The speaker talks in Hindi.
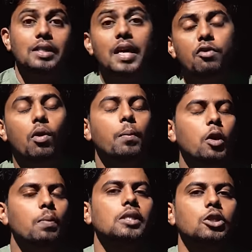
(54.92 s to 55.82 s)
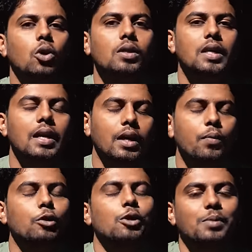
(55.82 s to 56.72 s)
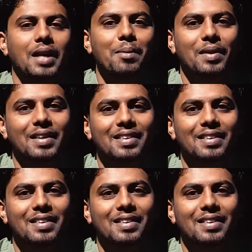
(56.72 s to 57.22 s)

ऐसे इन्फॉर्मेटिव बिजनेस शॉर्ट्स के लिए कन्वे को सब्सक्राइब करें